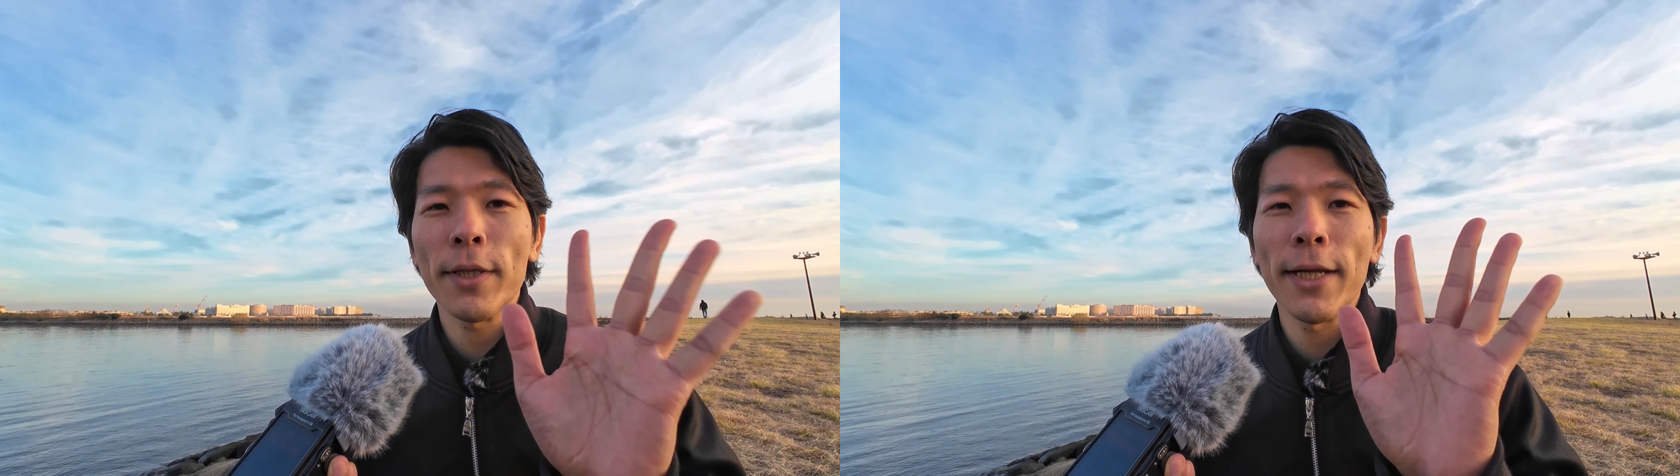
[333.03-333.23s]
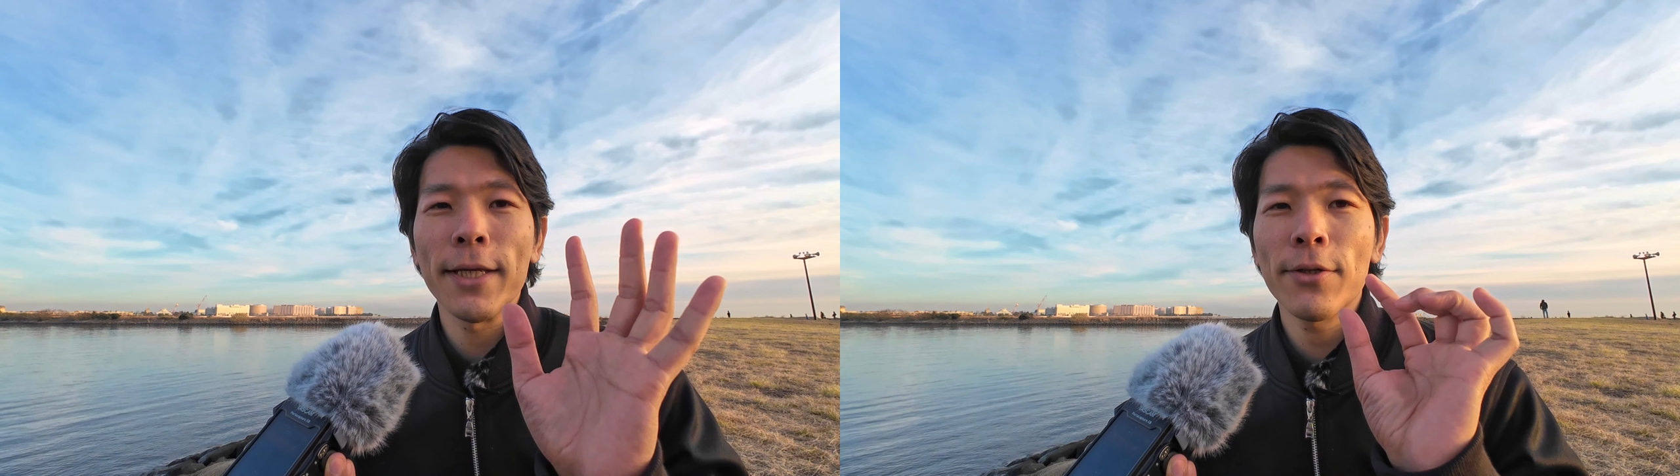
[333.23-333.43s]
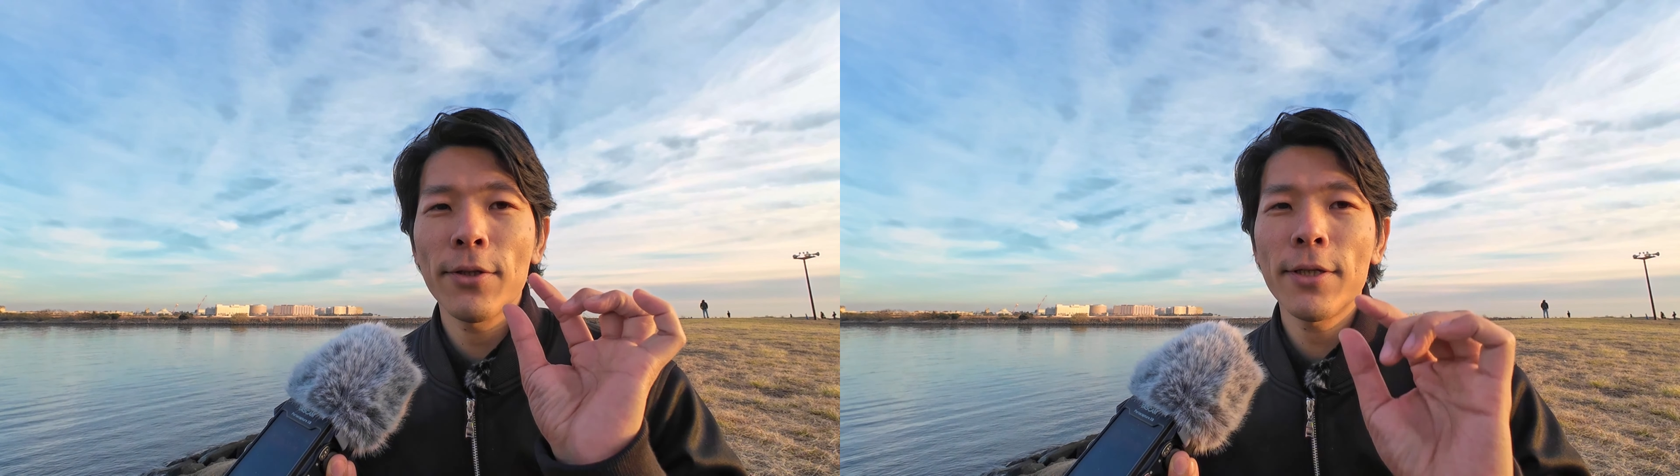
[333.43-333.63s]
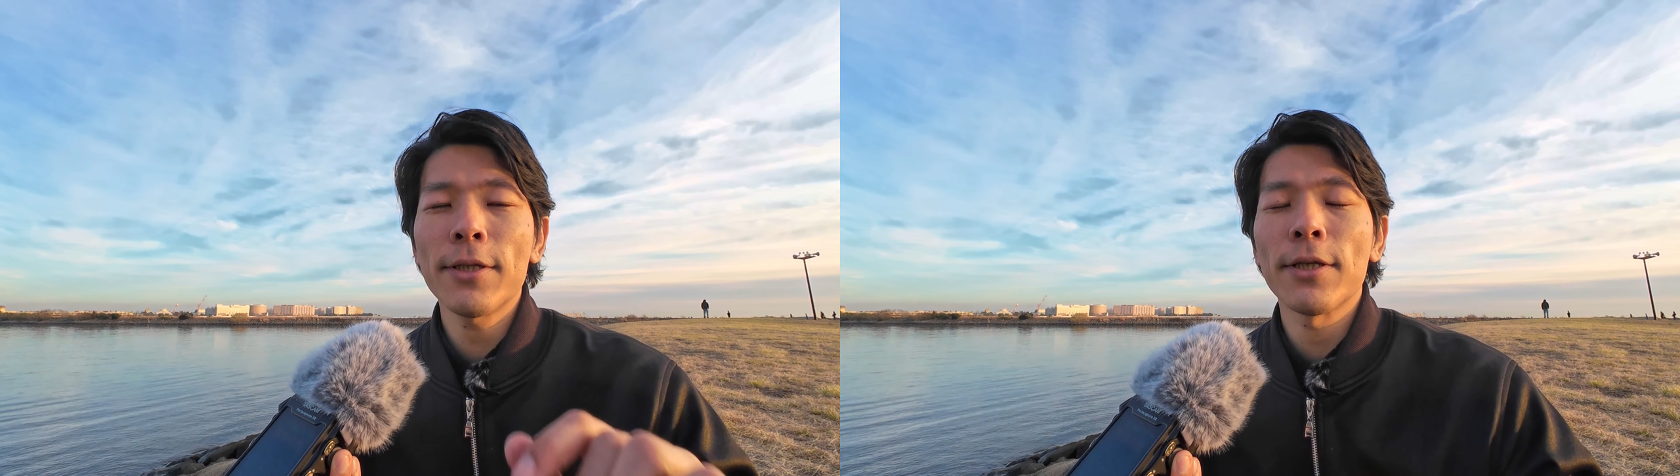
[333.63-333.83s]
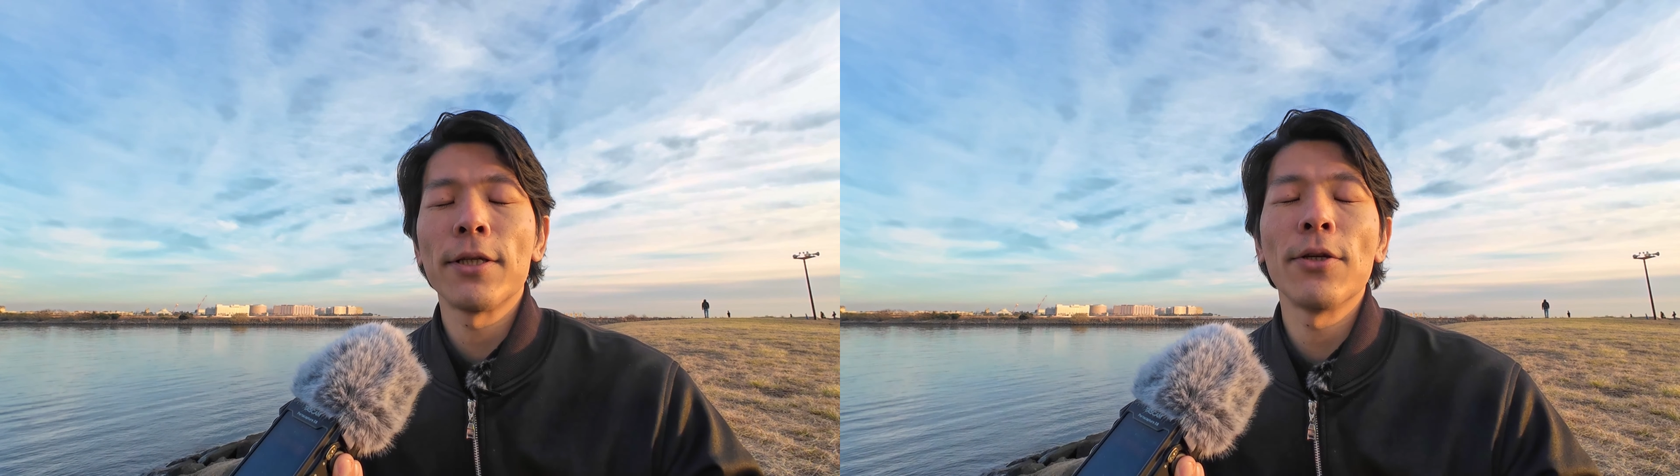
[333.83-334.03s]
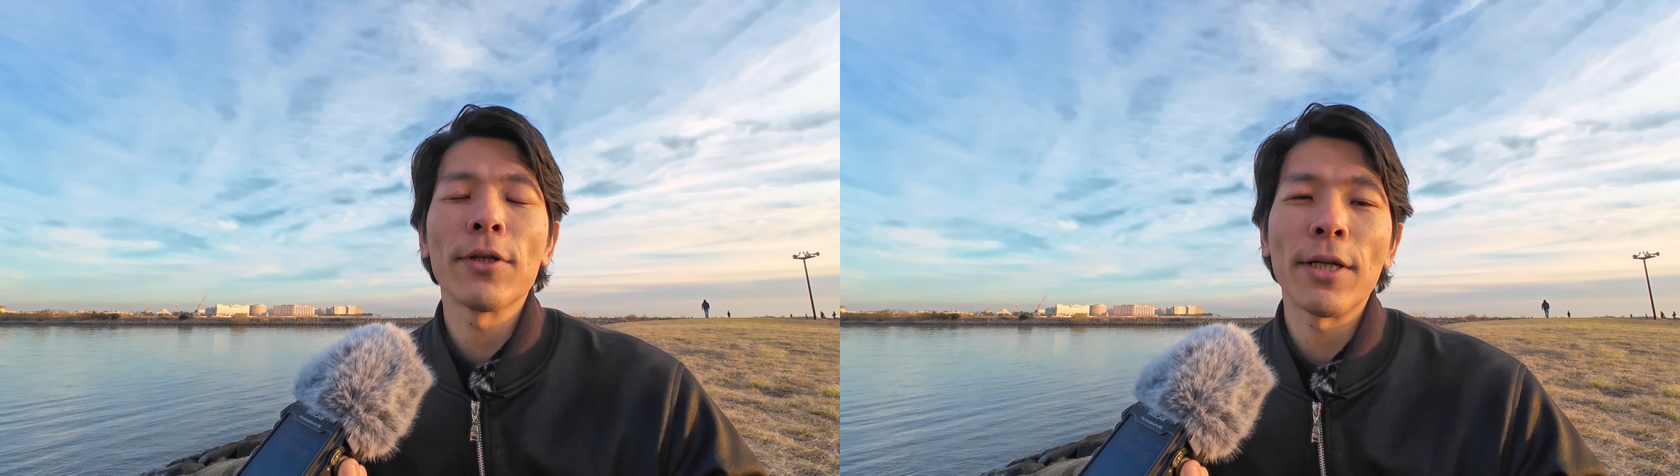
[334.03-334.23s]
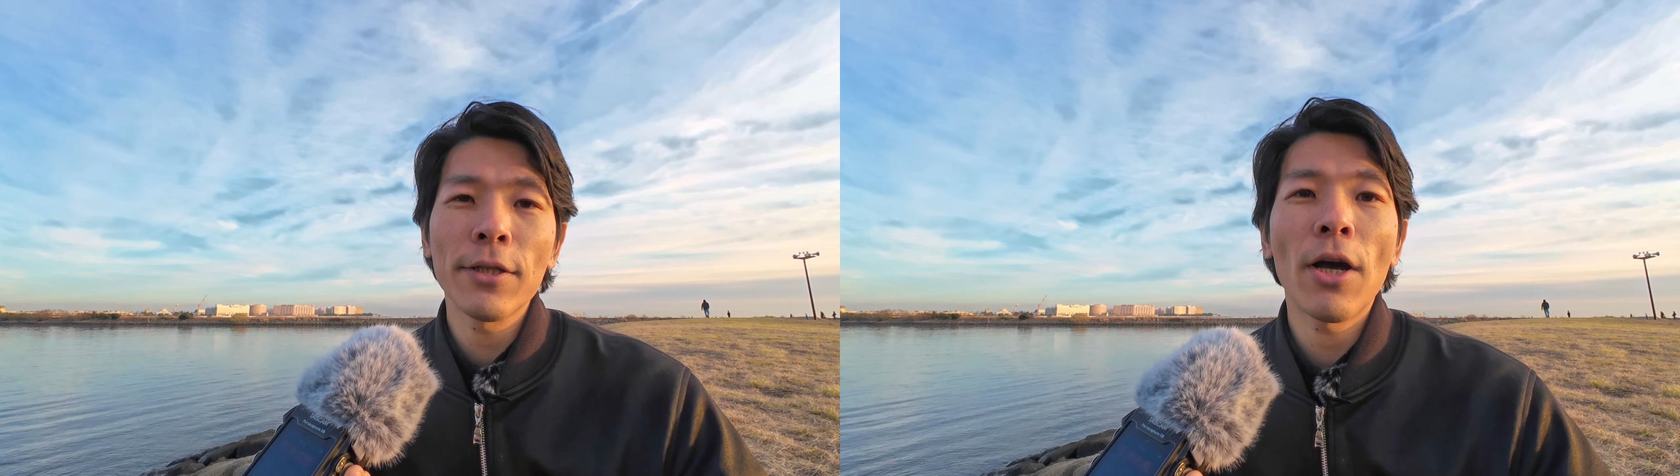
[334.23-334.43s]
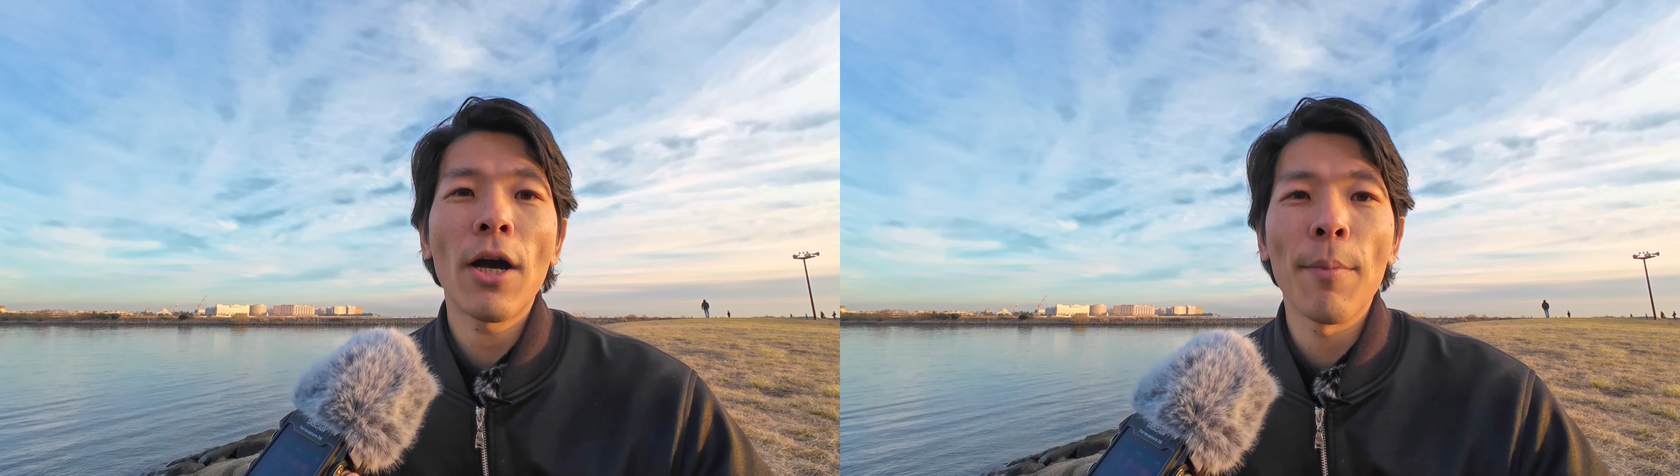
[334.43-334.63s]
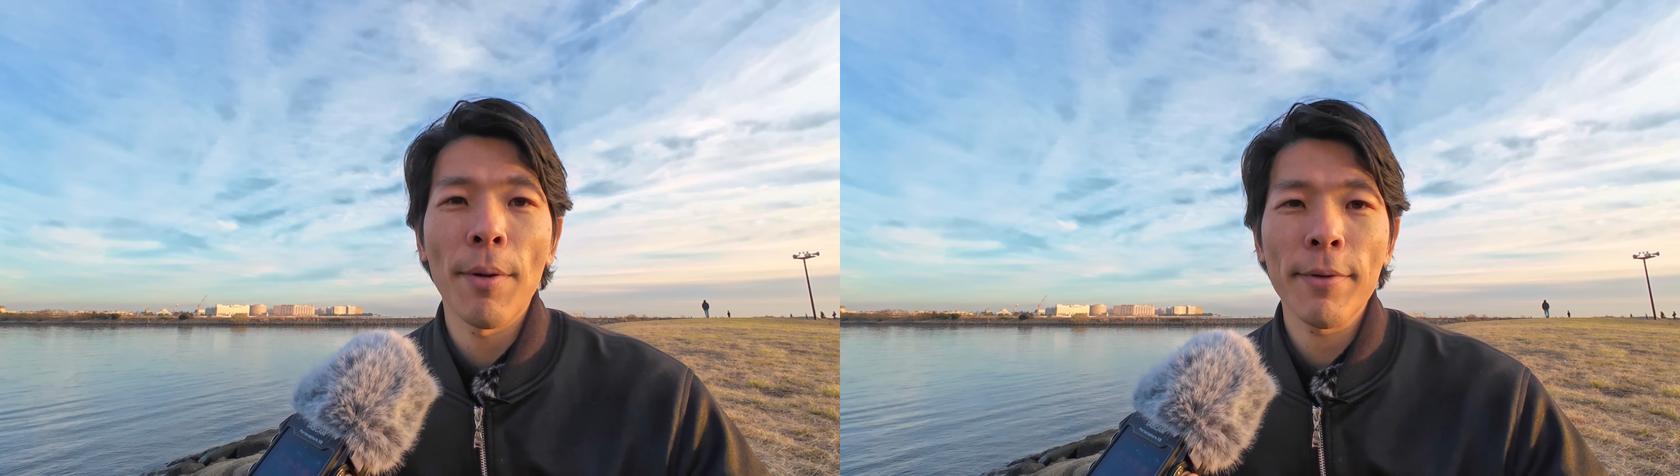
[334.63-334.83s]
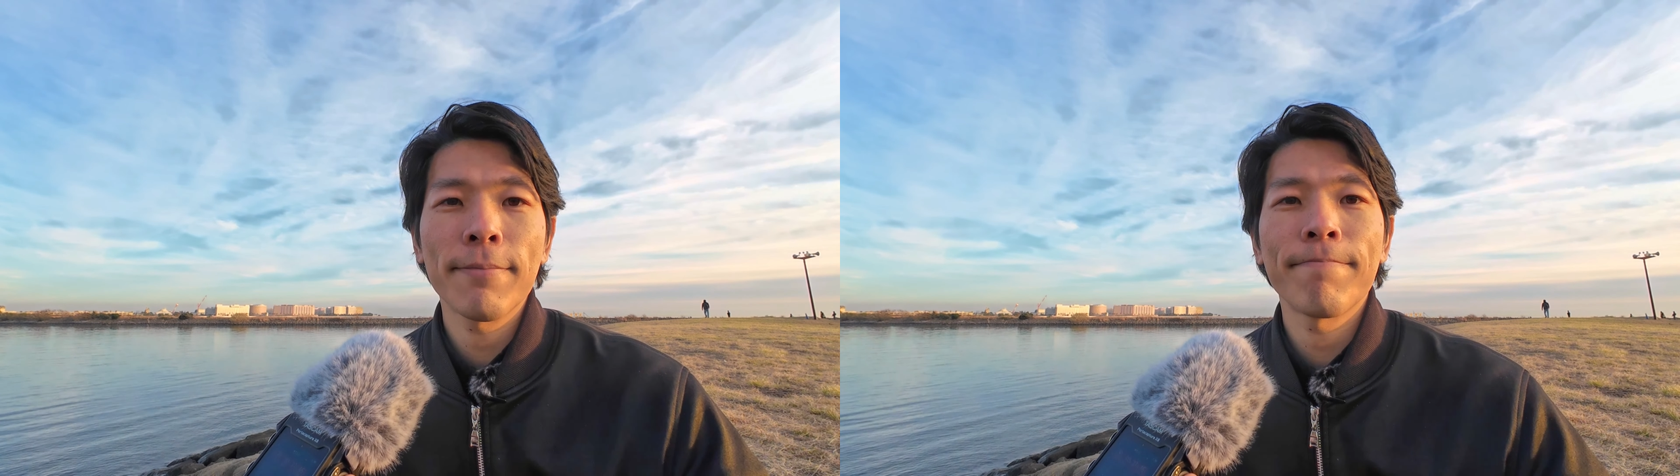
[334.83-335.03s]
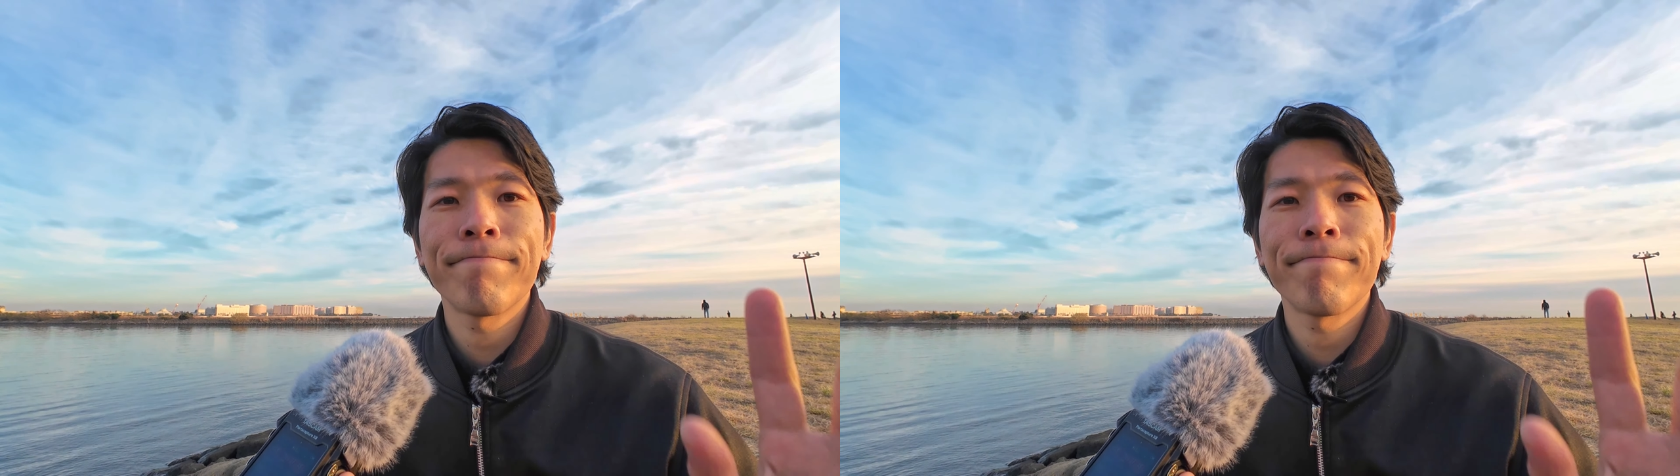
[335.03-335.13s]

またね、ちょっとずつ良くなると思います。